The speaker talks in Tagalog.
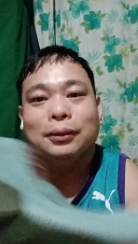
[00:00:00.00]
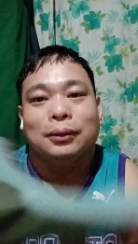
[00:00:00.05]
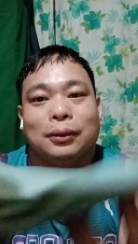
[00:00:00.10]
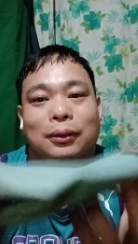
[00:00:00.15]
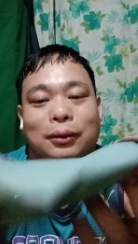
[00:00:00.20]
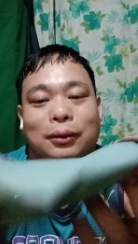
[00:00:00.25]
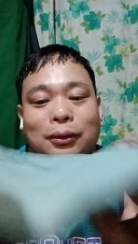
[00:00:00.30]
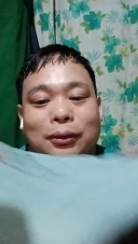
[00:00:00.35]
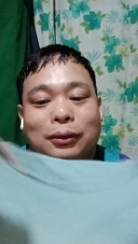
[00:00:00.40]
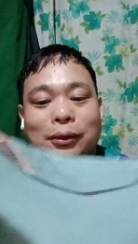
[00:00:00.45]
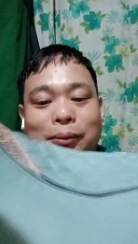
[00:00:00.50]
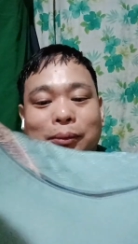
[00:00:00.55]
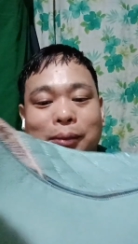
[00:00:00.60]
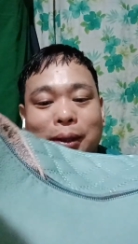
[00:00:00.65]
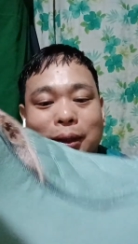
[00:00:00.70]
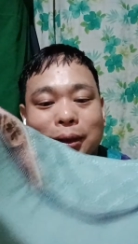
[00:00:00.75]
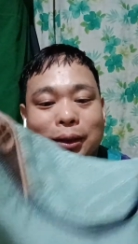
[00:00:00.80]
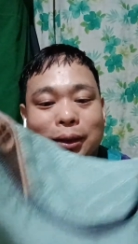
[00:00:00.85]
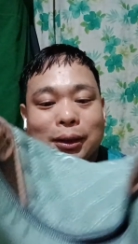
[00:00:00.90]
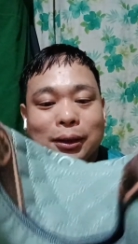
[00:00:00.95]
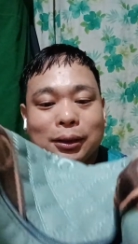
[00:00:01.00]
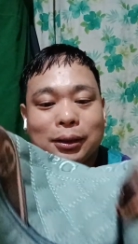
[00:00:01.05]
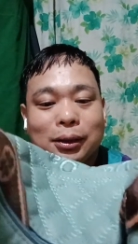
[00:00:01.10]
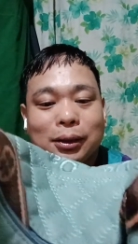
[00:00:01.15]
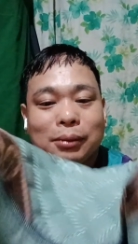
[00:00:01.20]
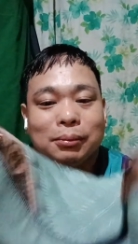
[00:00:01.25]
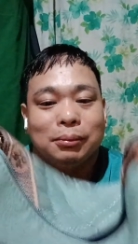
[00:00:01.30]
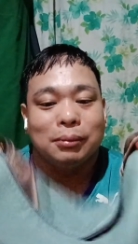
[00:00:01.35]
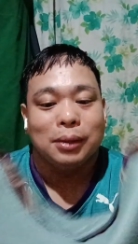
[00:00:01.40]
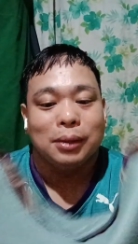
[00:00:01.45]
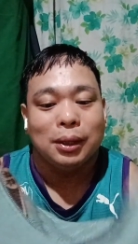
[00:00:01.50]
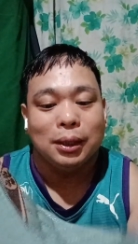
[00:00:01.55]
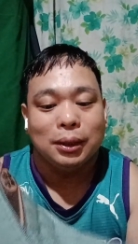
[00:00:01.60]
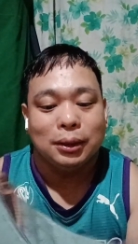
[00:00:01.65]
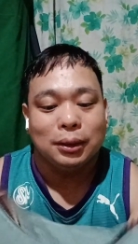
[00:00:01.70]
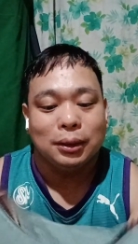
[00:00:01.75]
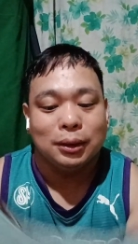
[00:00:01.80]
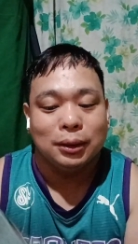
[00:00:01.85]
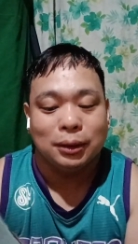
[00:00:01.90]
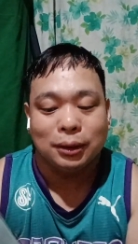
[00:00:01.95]
Oh, di ba? Ang gandang
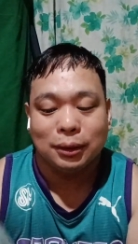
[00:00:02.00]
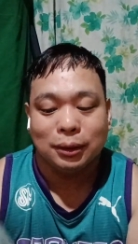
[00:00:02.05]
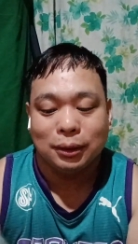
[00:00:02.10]
bag.